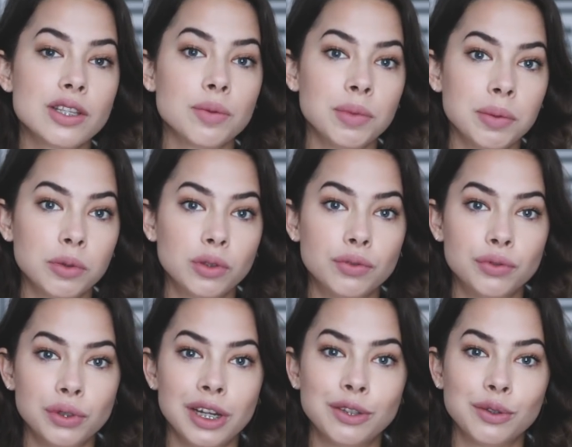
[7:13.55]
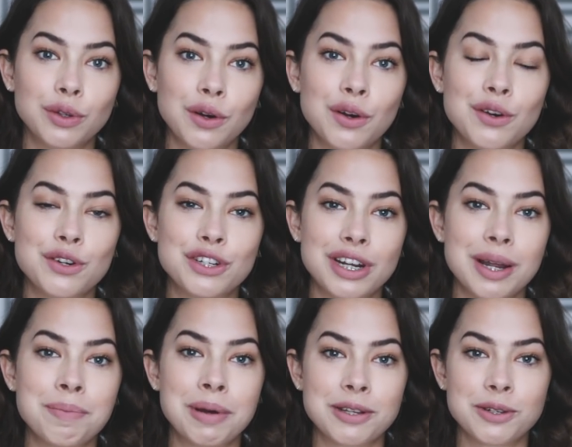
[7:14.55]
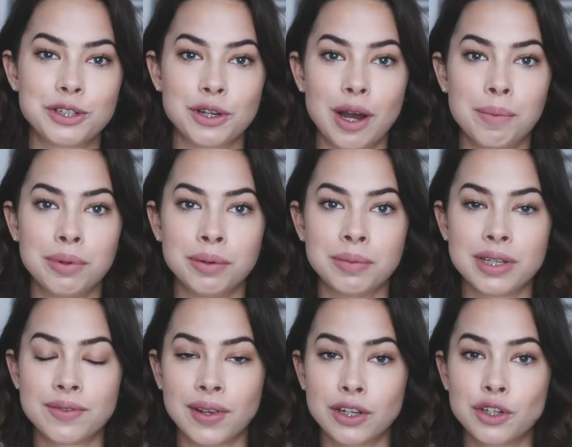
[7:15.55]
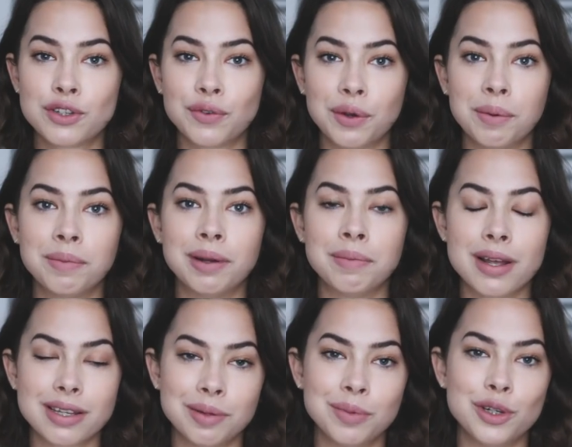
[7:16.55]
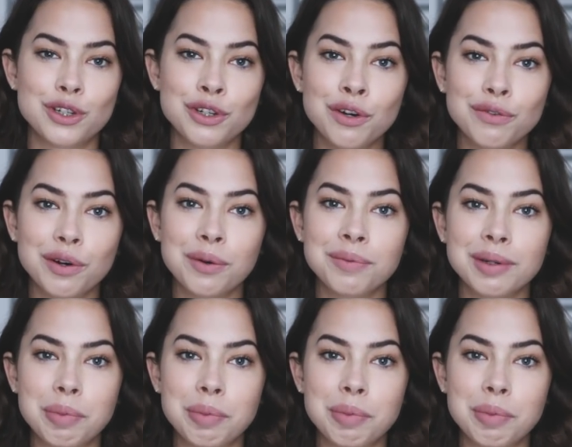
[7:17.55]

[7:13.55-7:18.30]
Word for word: co mnie motywuje, to to, że bardzo chciałabym zwiększyć swoją masę mięśniową,